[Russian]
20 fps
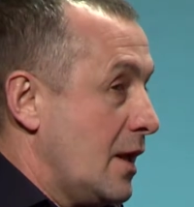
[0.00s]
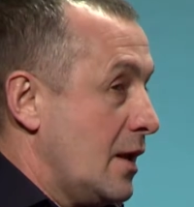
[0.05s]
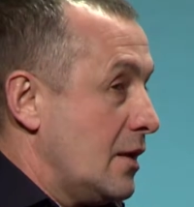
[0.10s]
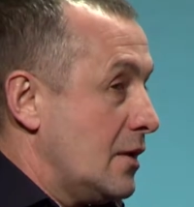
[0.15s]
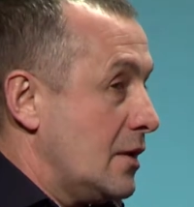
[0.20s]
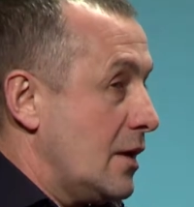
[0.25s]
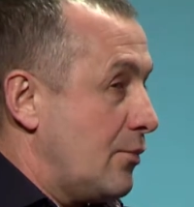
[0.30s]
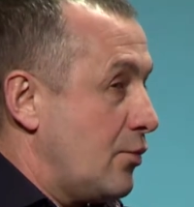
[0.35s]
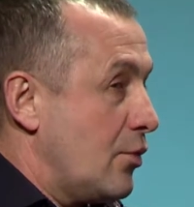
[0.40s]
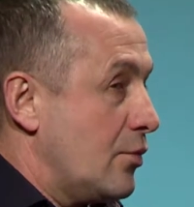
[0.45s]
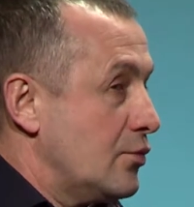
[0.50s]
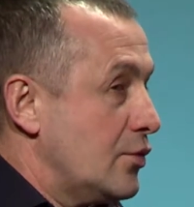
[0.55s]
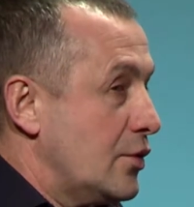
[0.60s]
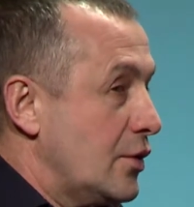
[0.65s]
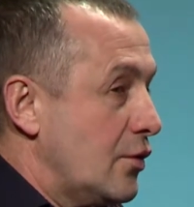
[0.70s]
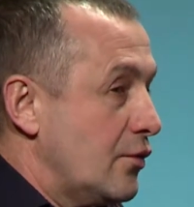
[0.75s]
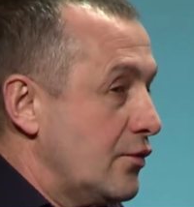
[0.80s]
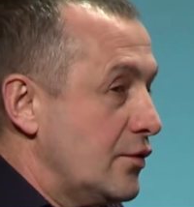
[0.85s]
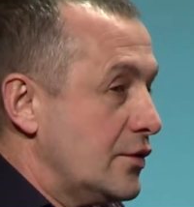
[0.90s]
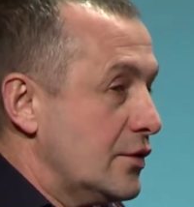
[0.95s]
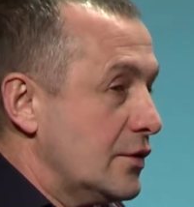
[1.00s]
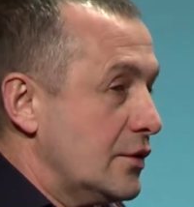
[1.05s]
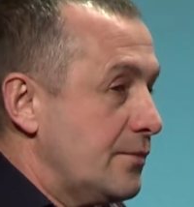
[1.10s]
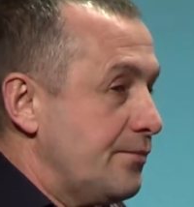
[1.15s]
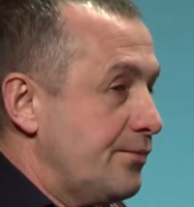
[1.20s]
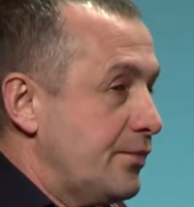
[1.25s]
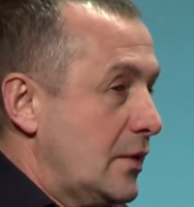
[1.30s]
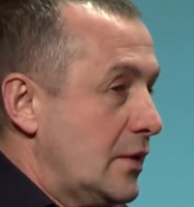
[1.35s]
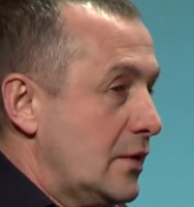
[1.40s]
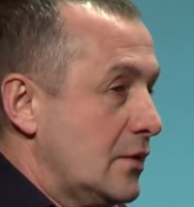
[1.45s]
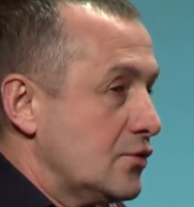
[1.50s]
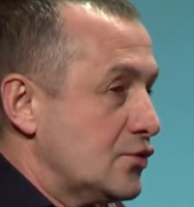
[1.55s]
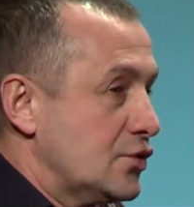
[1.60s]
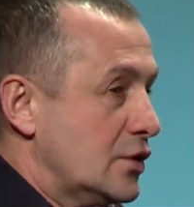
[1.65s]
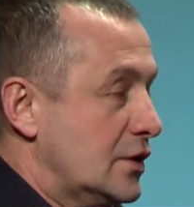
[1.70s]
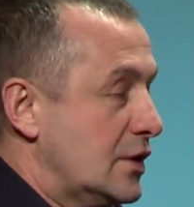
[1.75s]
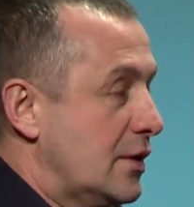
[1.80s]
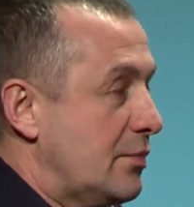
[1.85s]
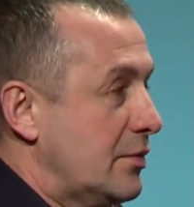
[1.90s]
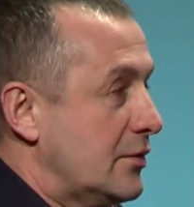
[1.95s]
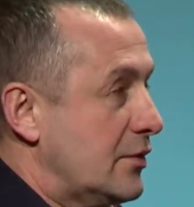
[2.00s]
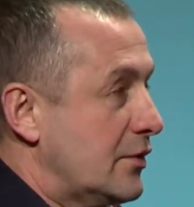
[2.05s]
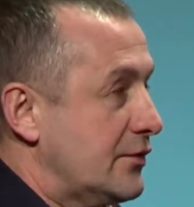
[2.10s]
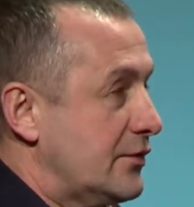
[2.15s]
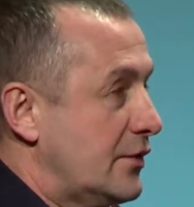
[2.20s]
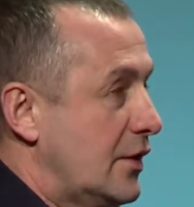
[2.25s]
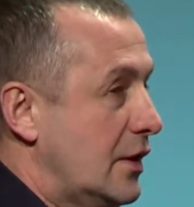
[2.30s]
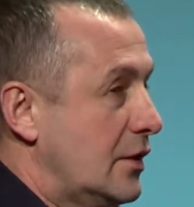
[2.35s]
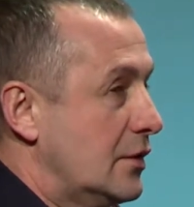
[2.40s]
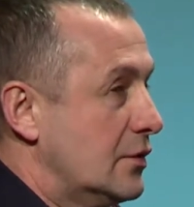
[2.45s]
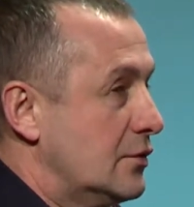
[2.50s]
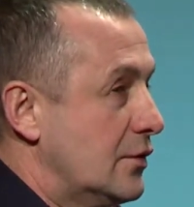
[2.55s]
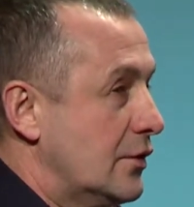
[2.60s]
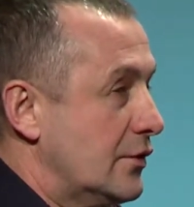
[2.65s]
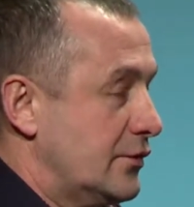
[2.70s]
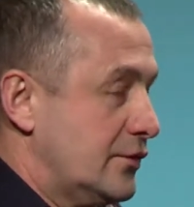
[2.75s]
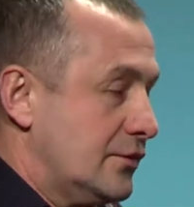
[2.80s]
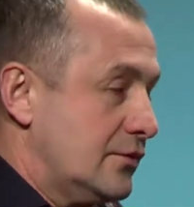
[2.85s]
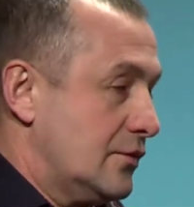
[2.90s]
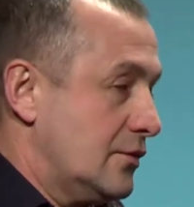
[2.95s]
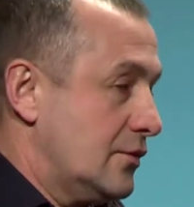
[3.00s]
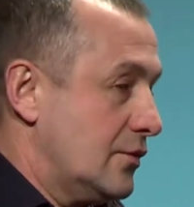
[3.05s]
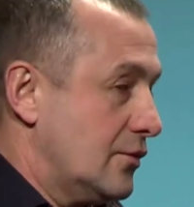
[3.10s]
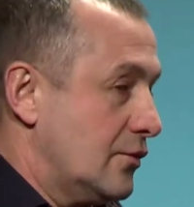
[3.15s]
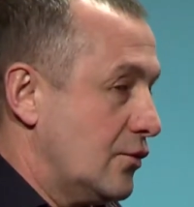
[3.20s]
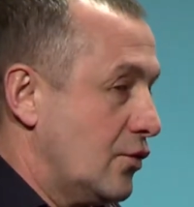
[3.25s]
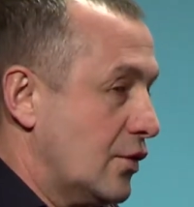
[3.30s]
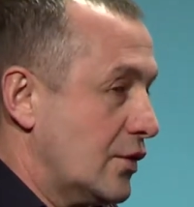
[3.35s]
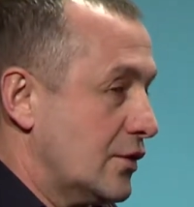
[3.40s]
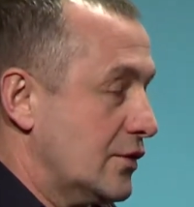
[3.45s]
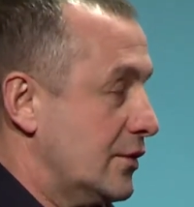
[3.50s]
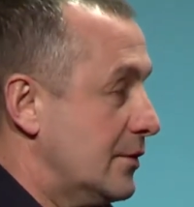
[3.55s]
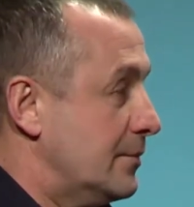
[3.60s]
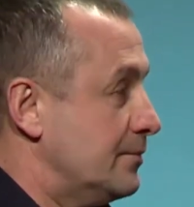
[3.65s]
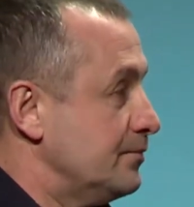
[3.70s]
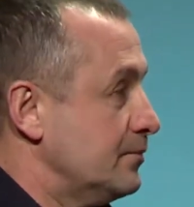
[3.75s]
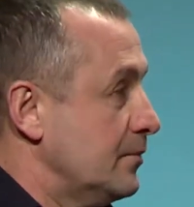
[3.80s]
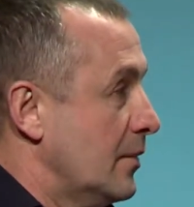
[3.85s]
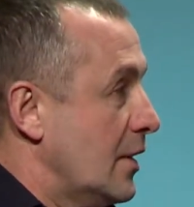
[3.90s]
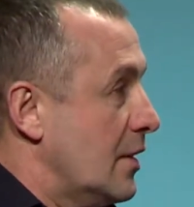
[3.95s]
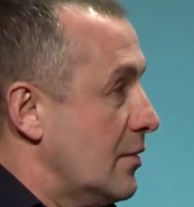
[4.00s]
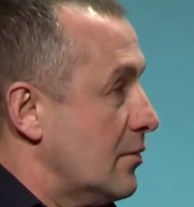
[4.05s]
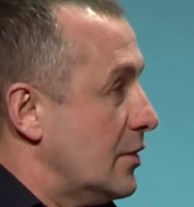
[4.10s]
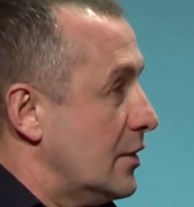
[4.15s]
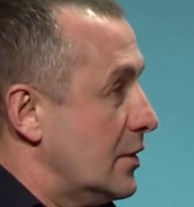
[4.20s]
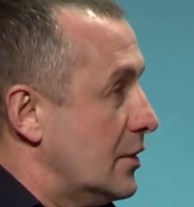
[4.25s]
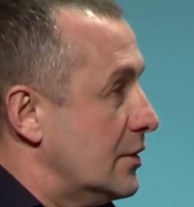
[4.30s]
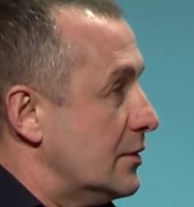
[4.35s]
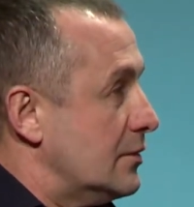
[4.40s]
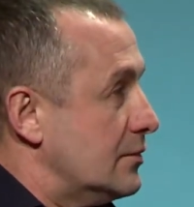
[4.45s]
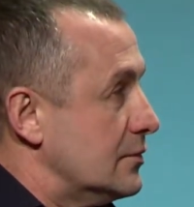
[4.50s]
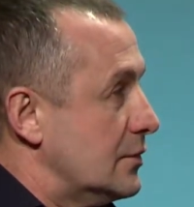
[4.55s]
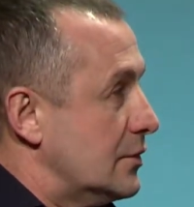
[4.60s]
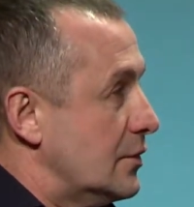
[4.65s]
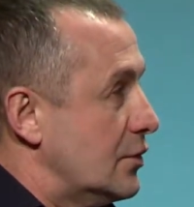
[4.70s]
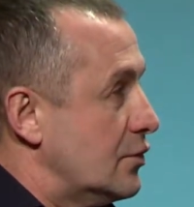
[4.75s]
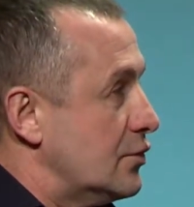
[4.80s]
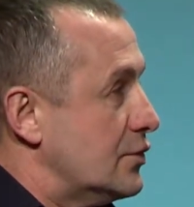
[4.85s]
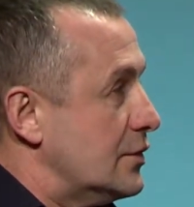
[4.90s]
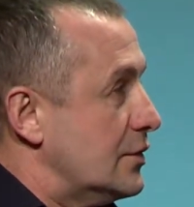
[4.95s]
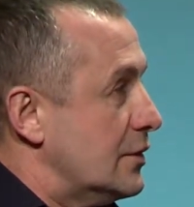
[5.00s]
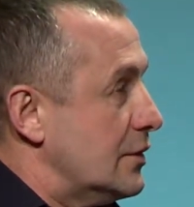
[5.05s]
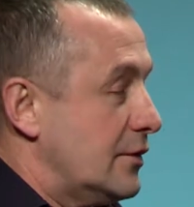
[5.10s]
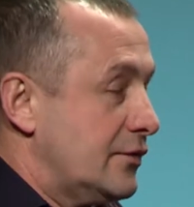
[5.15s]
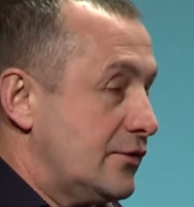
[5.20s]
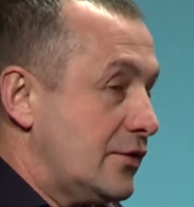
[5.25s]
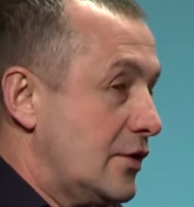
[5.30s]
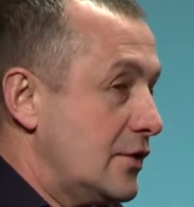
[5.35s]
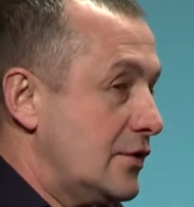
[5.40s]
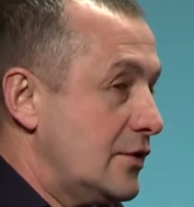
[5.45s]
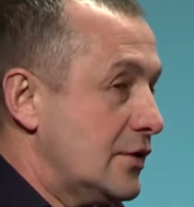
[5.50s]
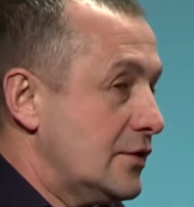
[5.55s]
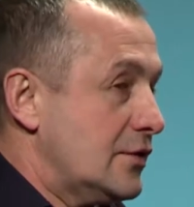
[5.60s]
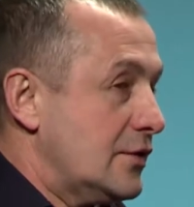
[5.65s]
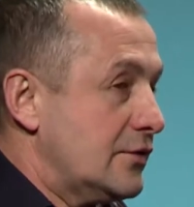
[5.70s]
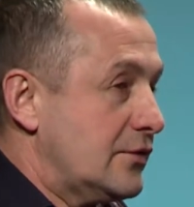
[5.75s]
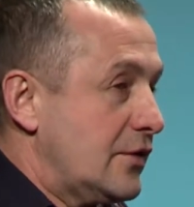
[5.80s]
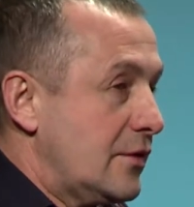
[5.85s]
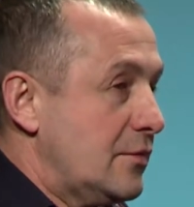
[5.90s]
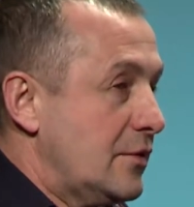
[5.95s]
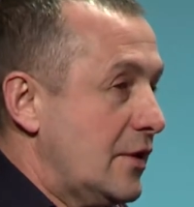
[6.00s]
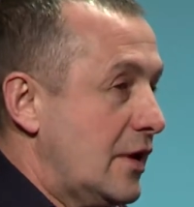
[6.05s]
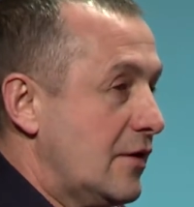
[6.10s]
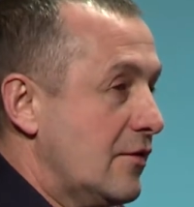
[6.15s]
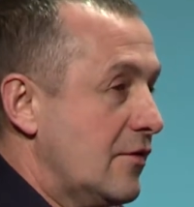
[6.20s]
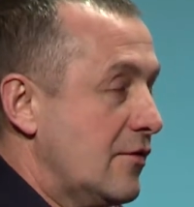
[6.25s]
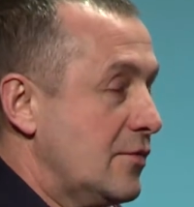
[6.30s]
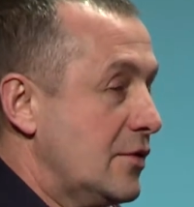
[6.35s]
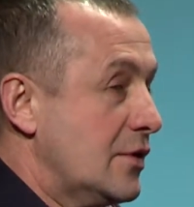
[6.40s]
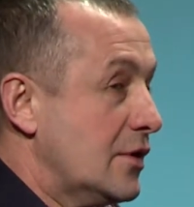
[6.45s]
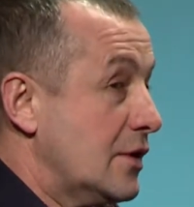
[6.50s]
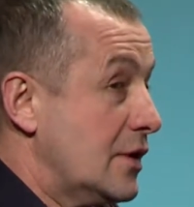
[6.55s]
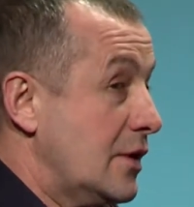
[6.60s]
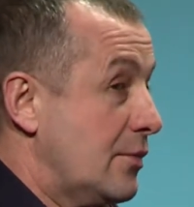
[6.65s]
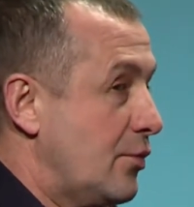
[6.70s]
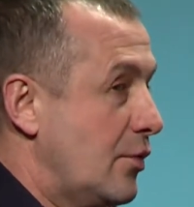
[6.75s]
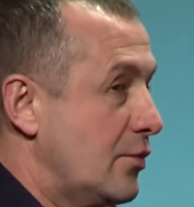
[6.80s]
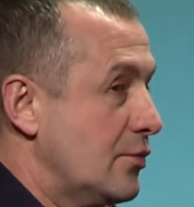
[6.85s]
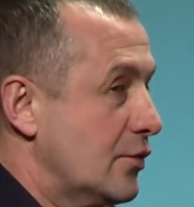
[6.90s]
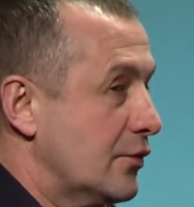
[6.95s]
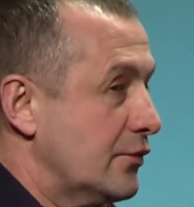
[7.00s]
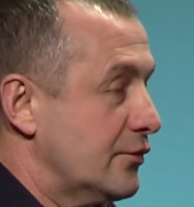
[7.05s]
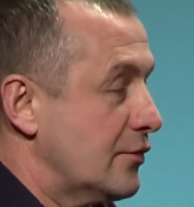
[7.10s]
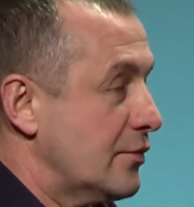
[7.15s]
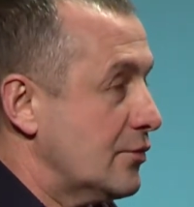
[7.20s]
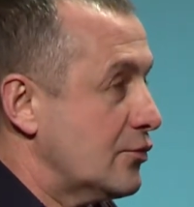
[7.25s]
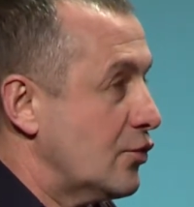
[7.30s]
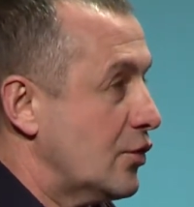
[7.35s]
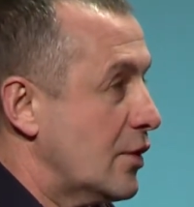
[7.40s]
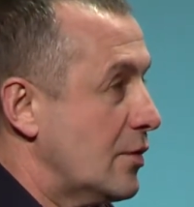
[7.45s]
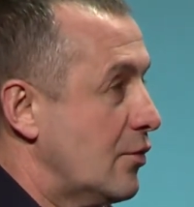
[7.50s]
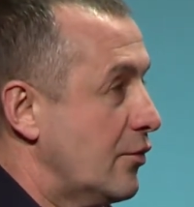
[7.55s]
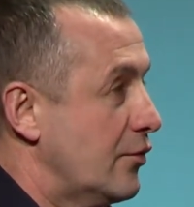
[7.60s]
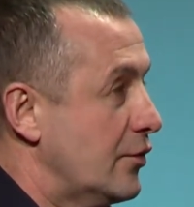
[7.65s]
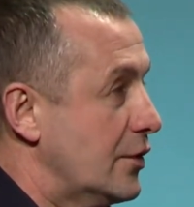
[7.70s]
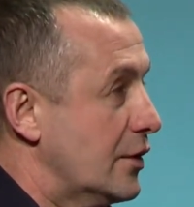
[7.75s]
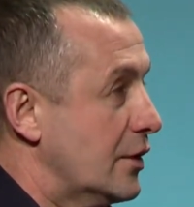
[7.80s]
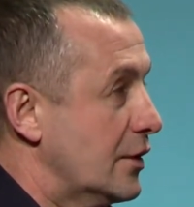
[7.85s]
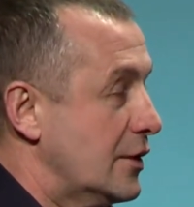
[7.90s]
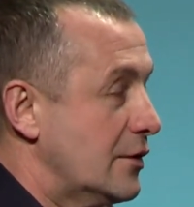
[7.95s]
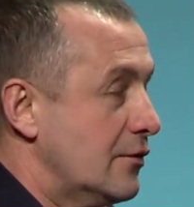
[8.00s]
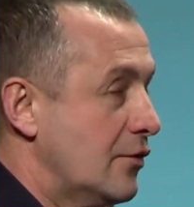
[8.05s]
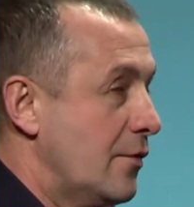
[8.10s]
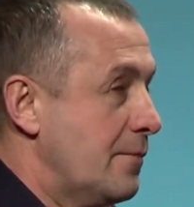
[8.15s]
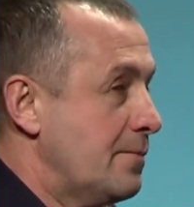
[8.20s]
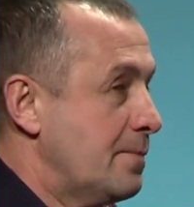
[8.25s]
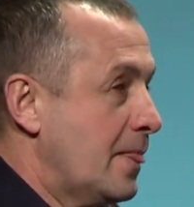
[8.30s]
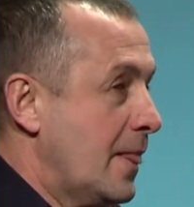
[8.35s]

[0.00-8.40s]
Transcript: Я помню, я увидел, э, уже когда подрастал, у нас э, в городе были люди авторитетные из криминального мира. Я помню, своим другом увидел одного